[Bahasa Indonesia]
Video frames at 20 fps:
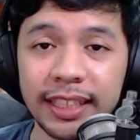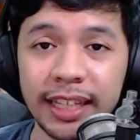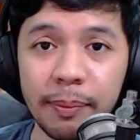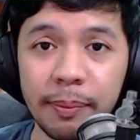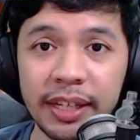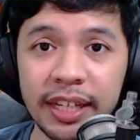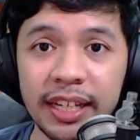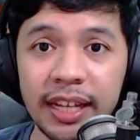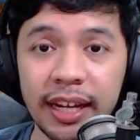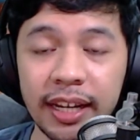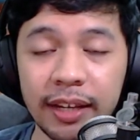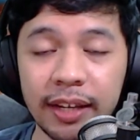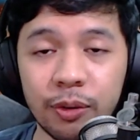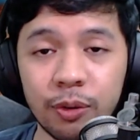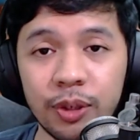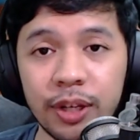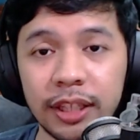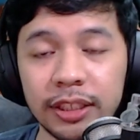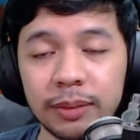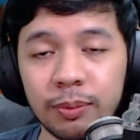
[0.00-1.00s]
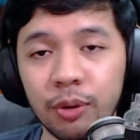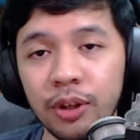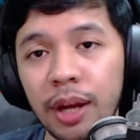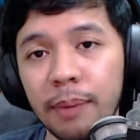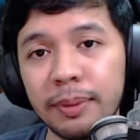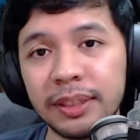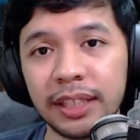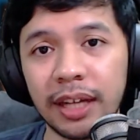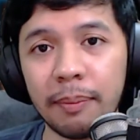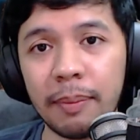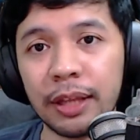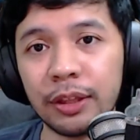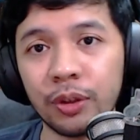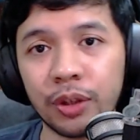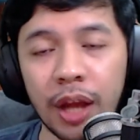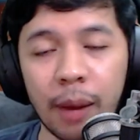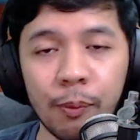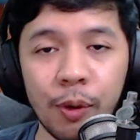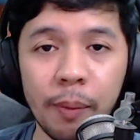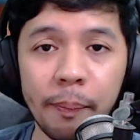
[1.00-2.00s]
game engine aku dan semoga bisa ngebantu
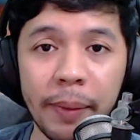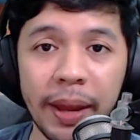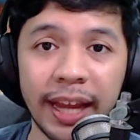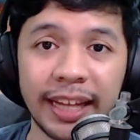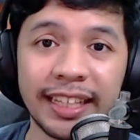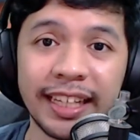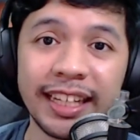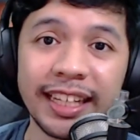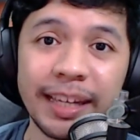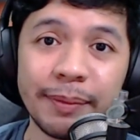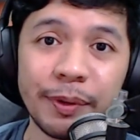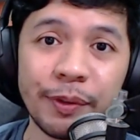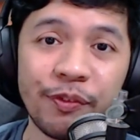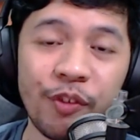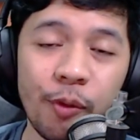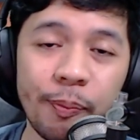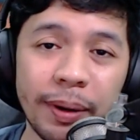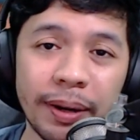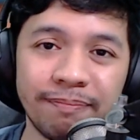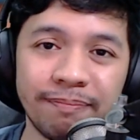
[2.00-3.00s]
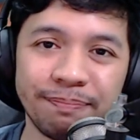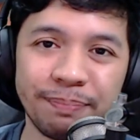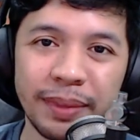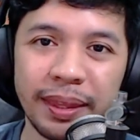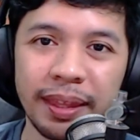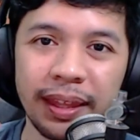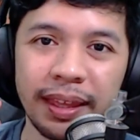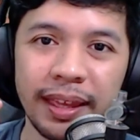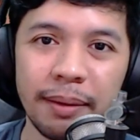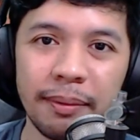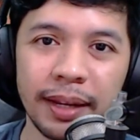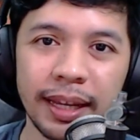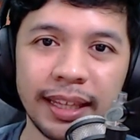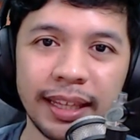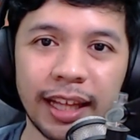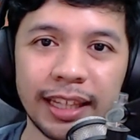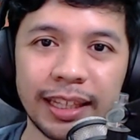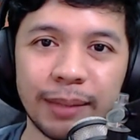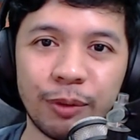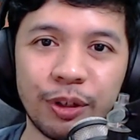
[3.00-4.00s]
kamu yang pengen jadi game developer.
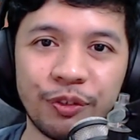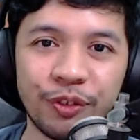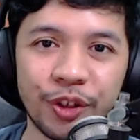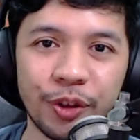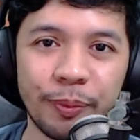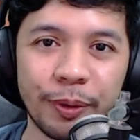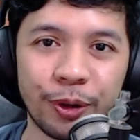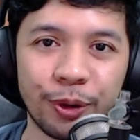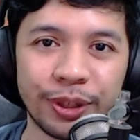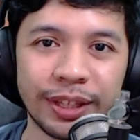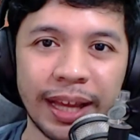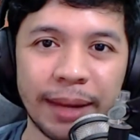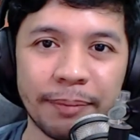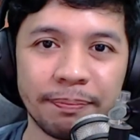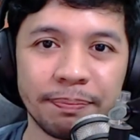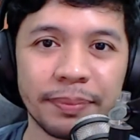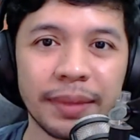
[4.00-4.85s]
Kita ketemu di video berikutnya.